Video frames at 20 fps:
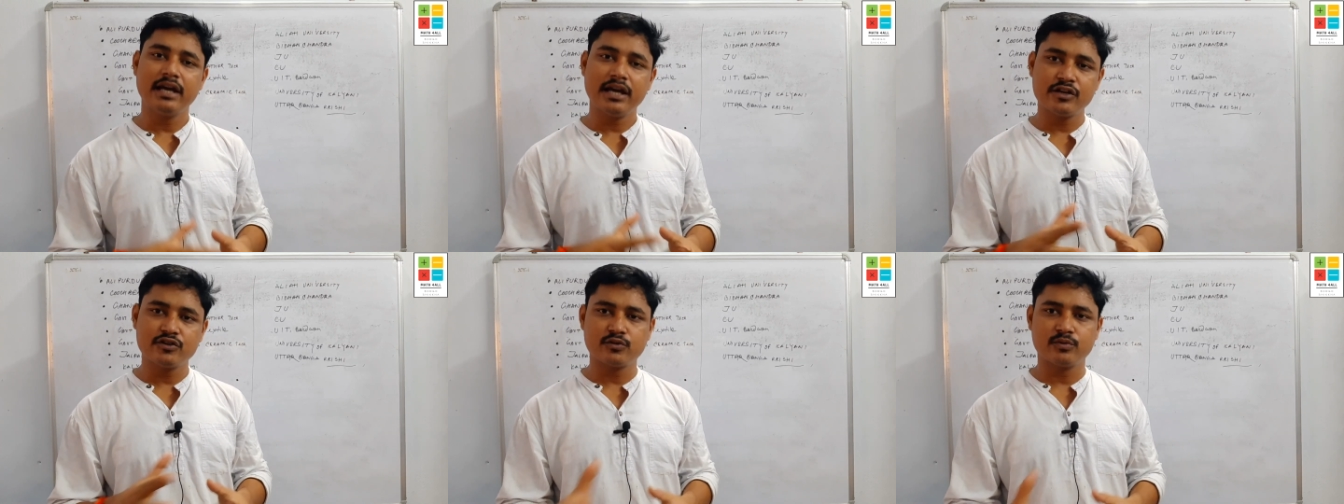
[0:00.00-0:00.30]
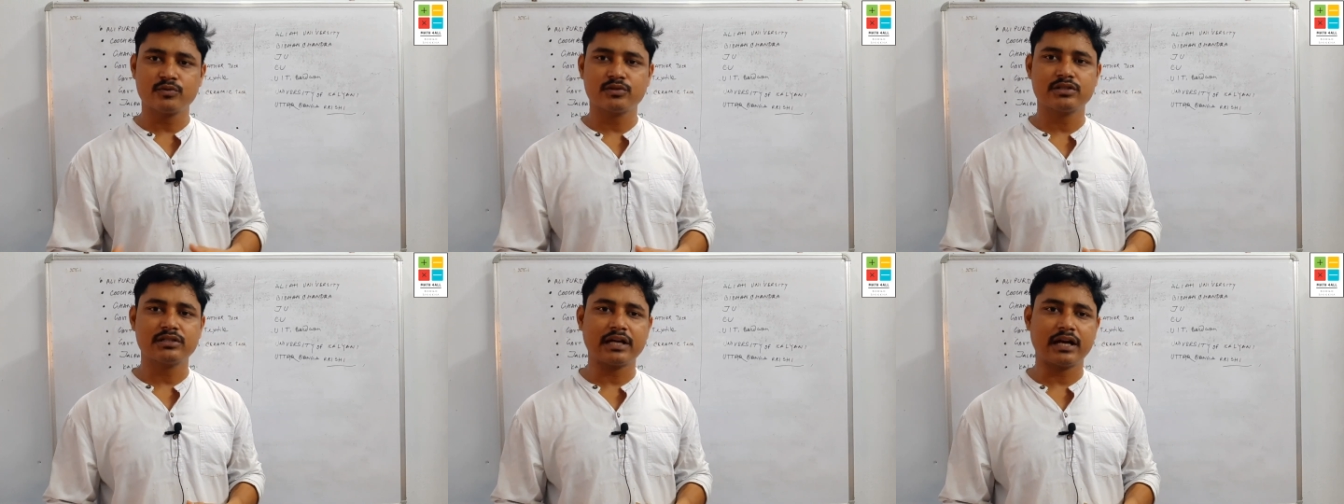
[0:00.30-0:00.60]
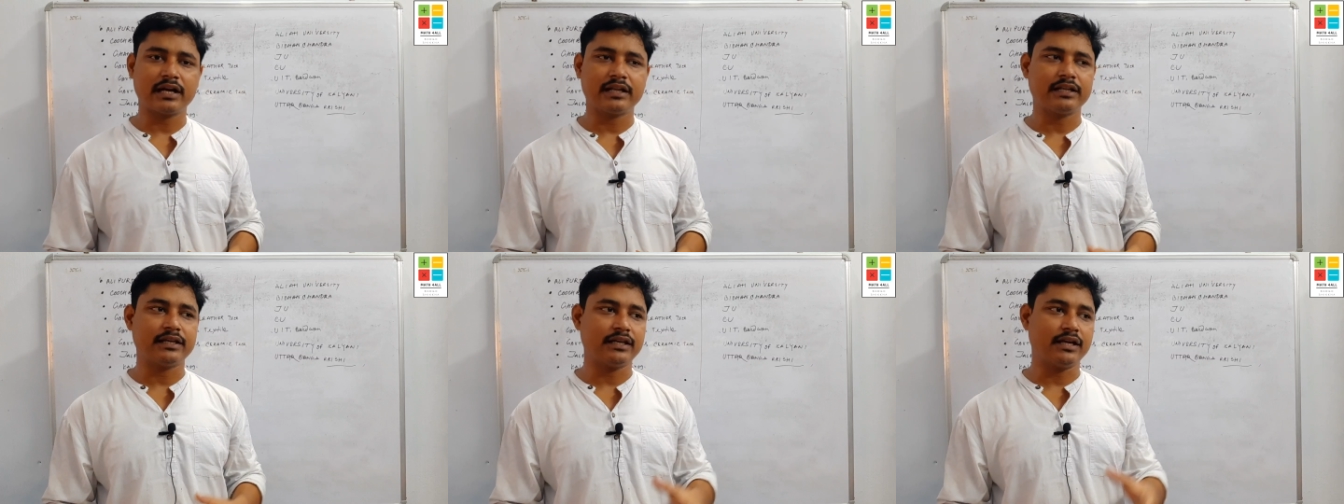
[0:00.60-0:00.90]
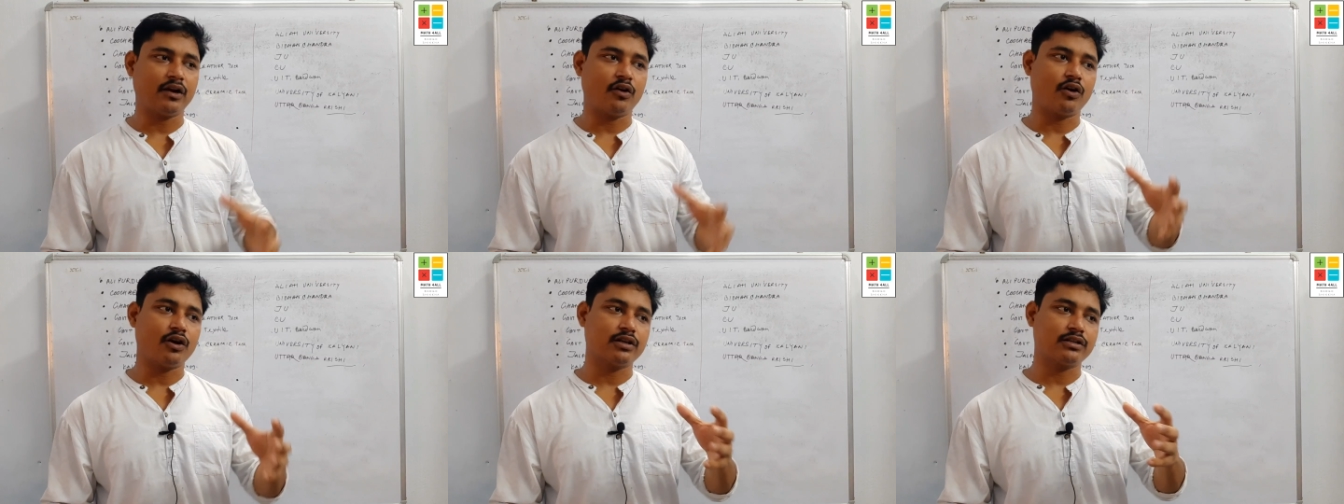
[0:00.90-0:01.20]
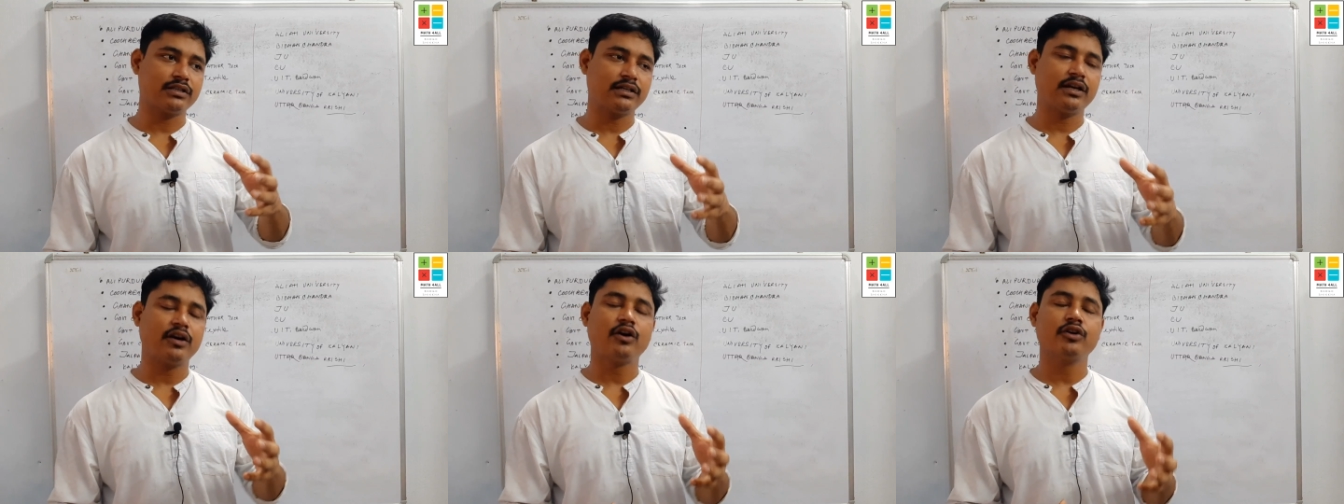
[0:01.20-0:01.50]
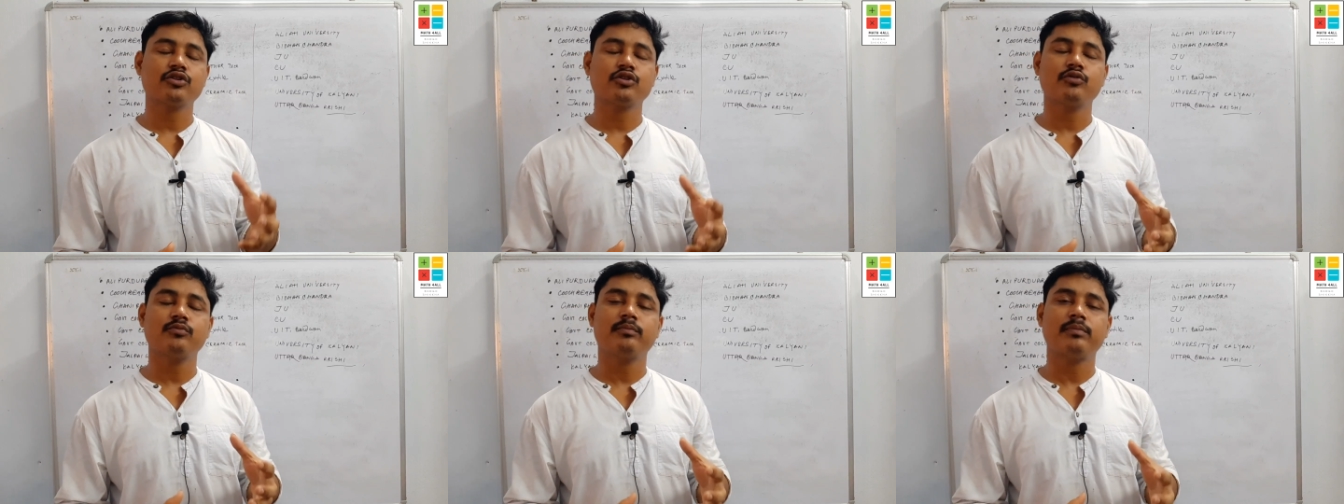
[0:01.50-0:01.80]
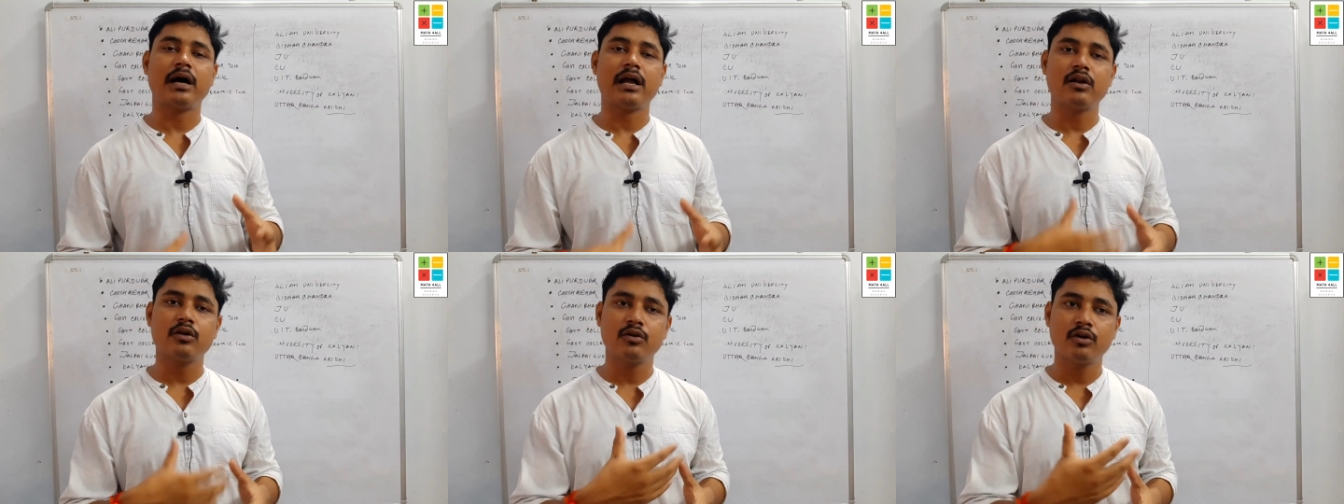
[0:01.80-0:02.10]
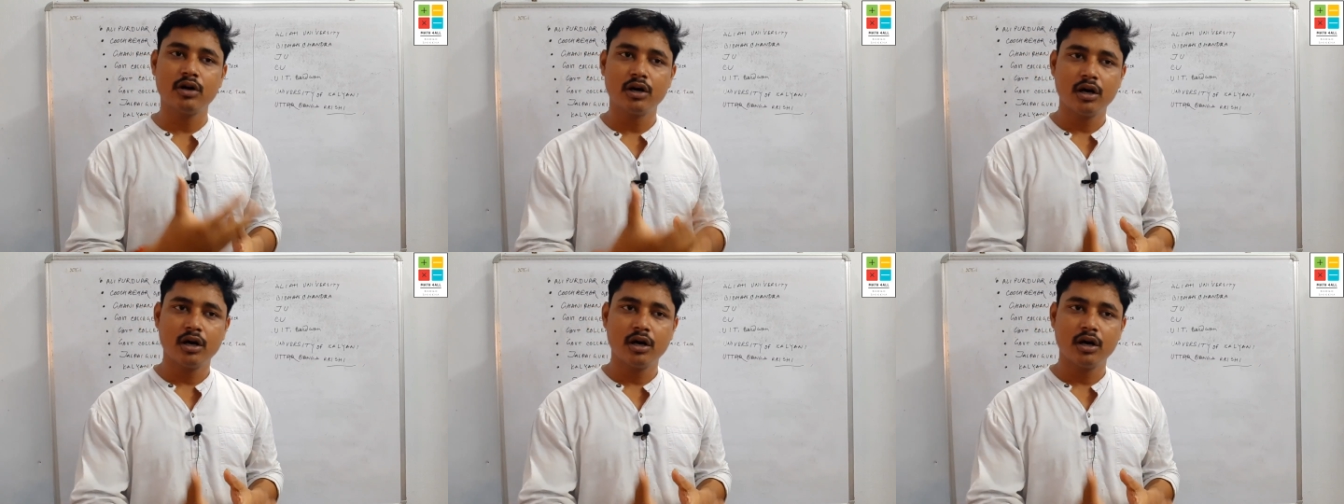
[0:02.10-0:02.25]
এই সমস্ত জায়গায় গিয়ে করে সে হয়তো ভালো